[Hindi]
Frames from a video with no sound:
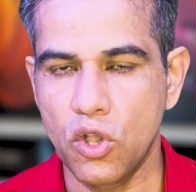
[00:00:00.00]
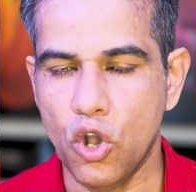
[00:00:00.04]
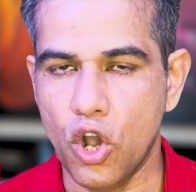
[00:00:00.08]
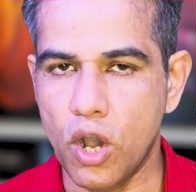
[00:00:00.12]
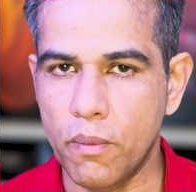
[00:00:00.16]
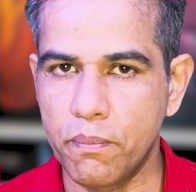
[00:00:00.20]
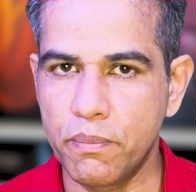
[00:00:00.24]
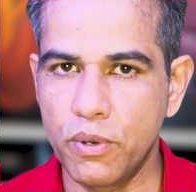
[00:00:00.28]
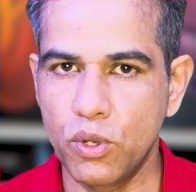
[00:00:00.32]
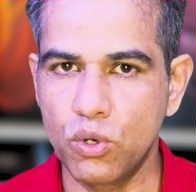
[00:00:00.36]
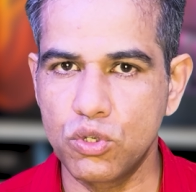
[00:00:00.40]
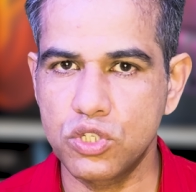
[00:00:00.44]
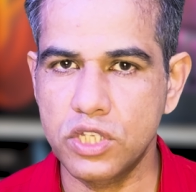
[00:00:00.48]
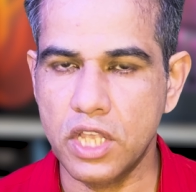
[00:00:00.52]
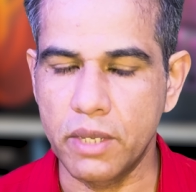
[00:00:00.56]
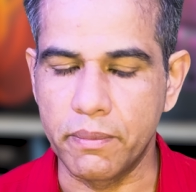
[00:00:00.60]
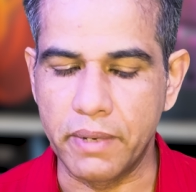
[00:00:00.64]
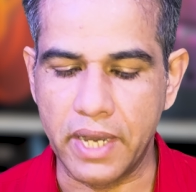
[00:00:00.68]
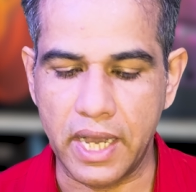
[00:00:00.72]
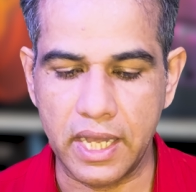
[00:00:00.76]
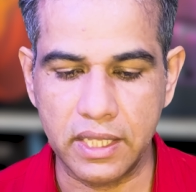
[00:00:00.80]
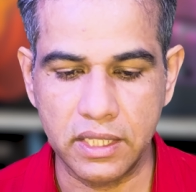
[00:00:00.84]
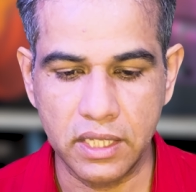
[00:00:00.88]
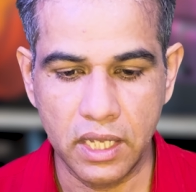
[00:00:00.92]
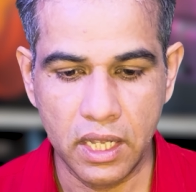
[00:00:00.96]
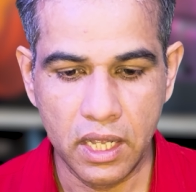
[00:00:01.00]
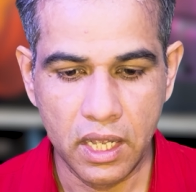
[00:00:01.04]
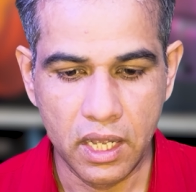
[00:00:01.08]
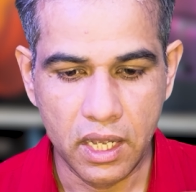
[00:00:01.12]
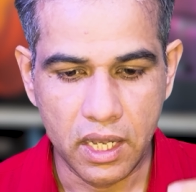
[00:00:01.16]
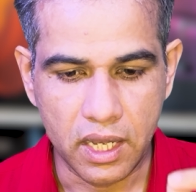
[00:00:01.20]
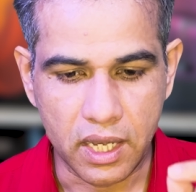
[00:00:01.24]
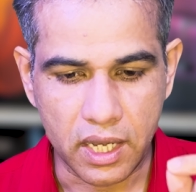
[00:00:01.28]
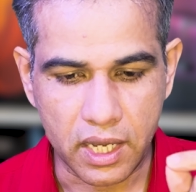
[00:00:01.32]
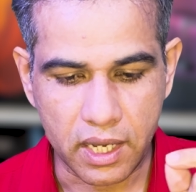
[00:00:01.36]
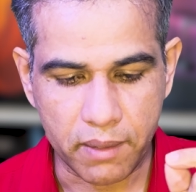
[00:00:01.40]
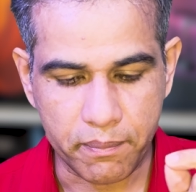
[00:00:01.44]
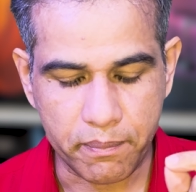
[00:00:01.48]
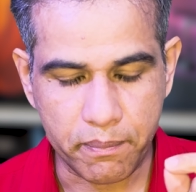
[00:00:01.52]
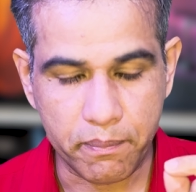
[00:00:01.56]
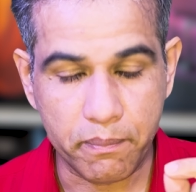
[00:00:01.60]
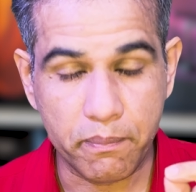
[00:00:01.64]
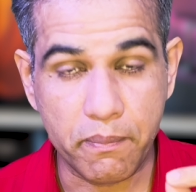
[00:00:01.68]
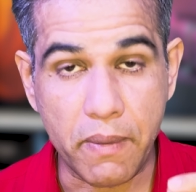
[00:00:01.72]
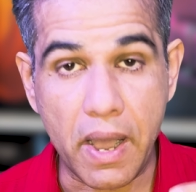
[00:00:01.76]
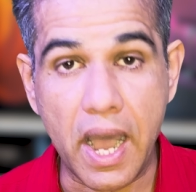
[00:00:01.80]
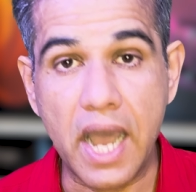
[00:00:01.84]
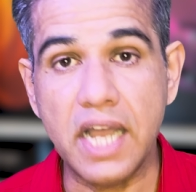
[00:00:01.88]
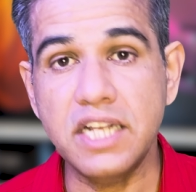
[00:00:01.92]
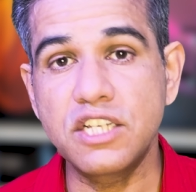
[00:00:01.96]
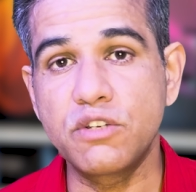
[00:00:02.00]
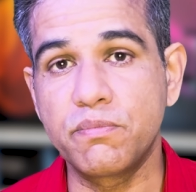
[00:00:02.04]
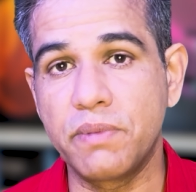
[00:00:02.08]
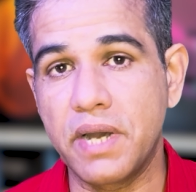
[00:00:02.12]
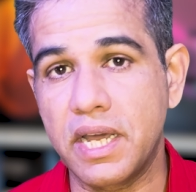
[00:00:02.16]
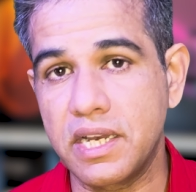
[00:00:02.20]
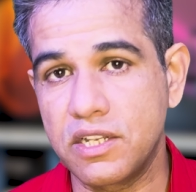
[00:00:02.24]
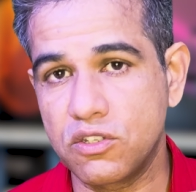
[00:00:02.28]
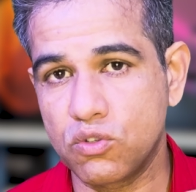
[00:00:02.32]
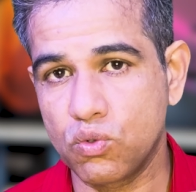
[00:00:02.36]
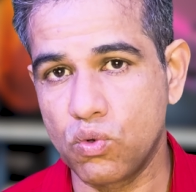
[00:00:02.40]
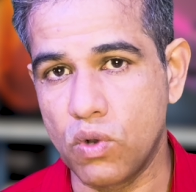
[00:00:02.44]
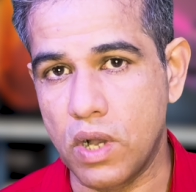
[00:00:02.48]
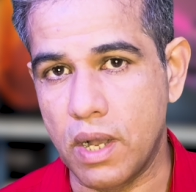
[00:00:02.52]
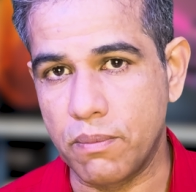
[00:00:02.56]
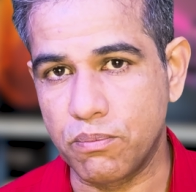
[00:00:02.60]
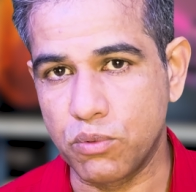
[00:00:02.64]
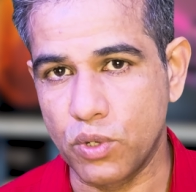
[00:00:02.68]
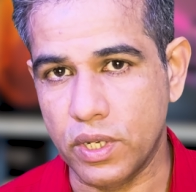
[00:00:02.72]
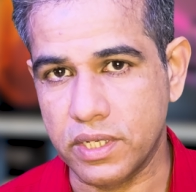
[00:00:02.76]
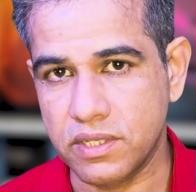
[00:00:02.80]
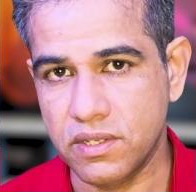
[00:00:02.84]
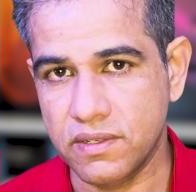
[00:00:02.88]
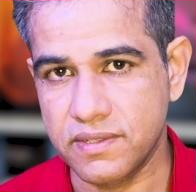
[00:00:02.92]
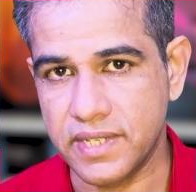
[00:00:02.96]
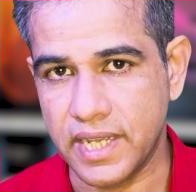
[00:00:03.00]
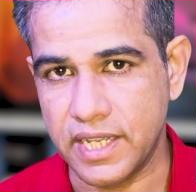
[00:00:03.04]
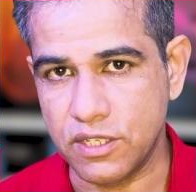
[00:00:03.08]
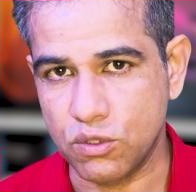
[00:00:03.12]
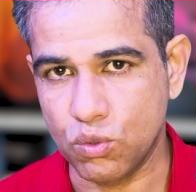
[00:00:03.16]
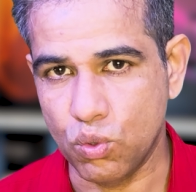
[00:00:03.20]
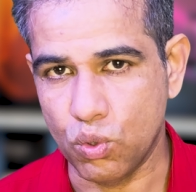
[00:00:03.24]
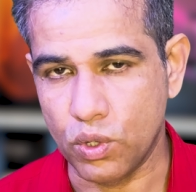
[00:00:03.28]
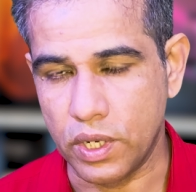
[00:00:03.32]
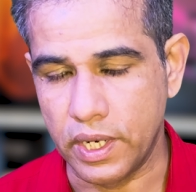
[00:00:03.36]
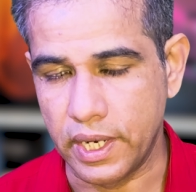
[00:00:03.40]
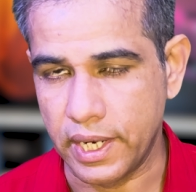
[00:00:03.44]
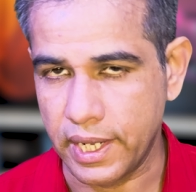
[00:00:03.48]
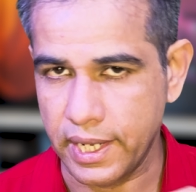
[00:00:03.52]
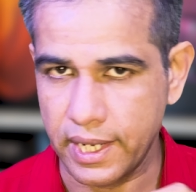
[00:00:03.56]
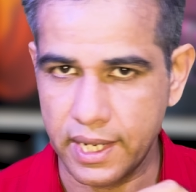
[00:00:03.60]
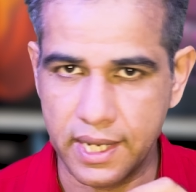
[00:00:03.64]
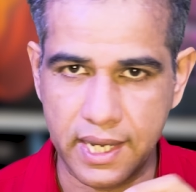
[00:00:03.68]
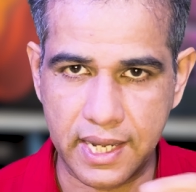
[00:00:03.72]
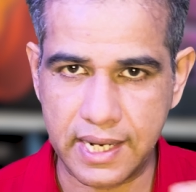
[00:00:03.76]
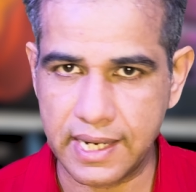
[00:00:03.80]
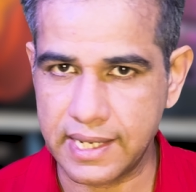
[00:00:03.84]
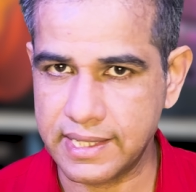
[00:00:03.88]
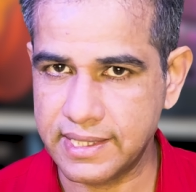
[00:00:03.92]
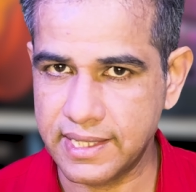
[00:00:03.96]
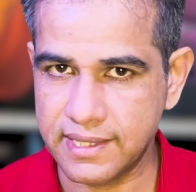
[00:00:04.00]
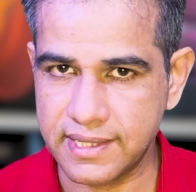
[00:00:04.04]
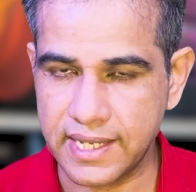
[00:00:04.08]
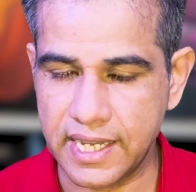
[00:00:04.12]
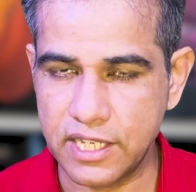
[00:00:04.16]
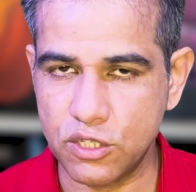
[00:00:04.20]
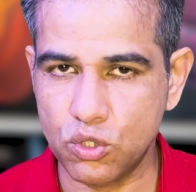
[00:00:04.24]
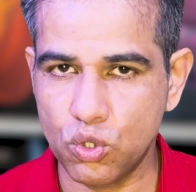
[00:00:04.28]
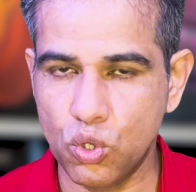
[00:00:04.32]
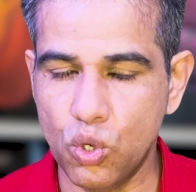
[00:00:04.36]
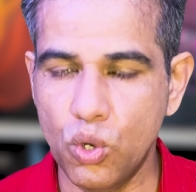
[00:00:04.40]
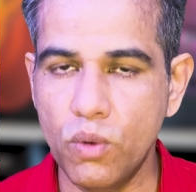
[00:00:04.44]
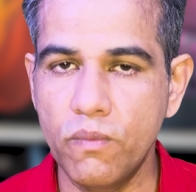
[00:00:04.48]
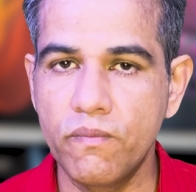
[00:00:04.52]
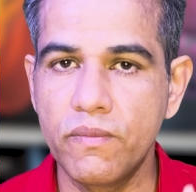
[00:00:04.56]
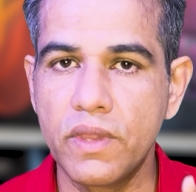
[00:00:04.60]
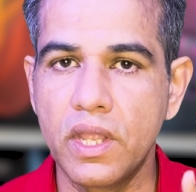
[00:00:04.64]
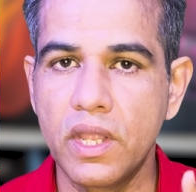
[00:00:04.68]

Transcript: और फिर उसके बाद पांच बार इसको आपको एक्सरसाइज को करना है हर एक्सरसाइज को